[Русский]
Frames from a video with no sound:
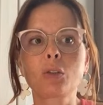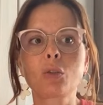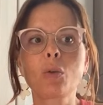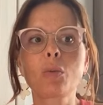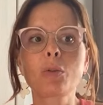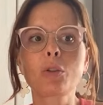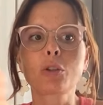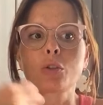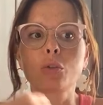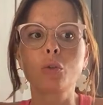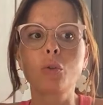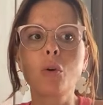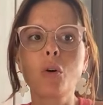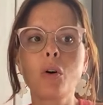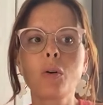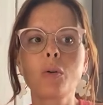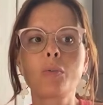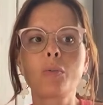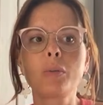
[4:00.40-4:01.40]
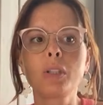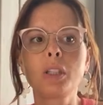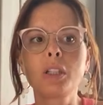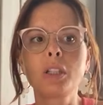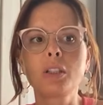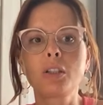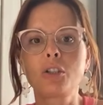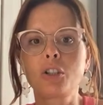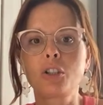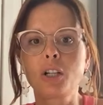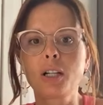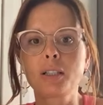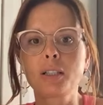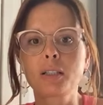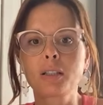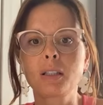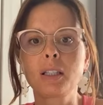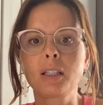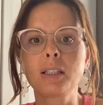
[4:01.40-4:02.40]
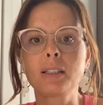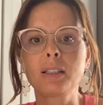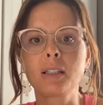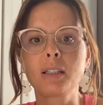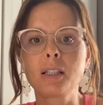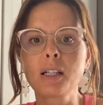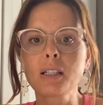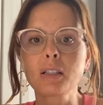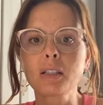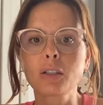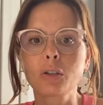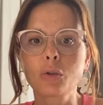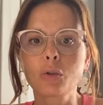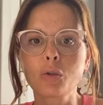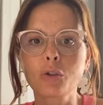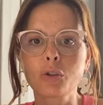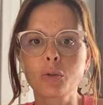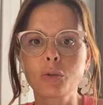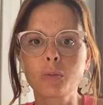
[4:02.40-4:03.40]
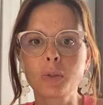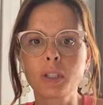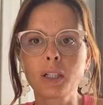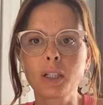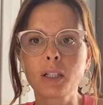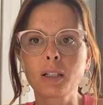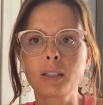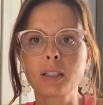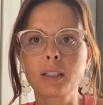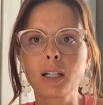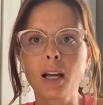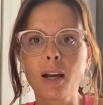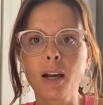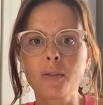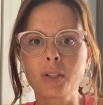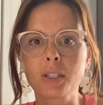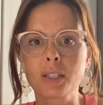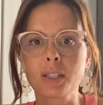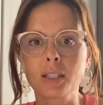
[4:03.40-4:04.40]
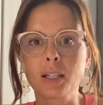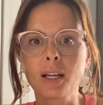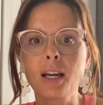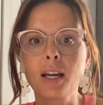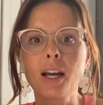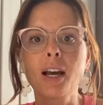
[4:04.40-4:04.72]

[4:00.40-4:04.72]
о том, что мне сейчас интересно и то, что мне нравится.